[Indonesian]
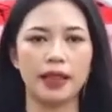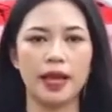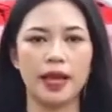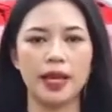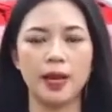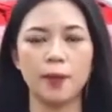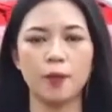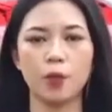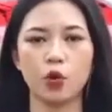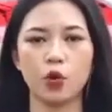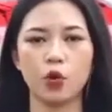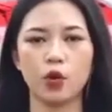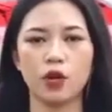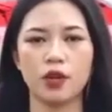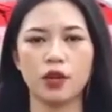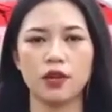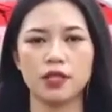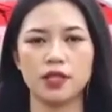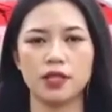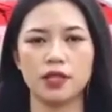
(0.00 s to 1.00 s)
tadi
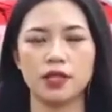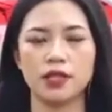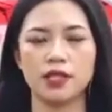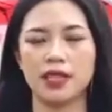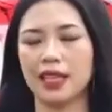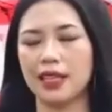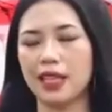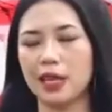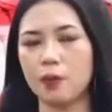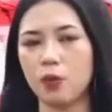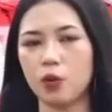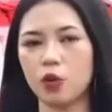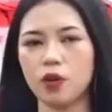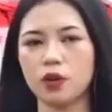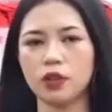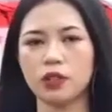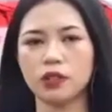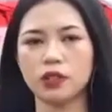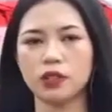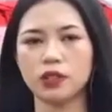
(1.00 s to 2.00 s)
pukul sekitar
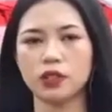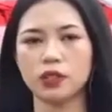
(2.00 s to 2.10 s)
pukul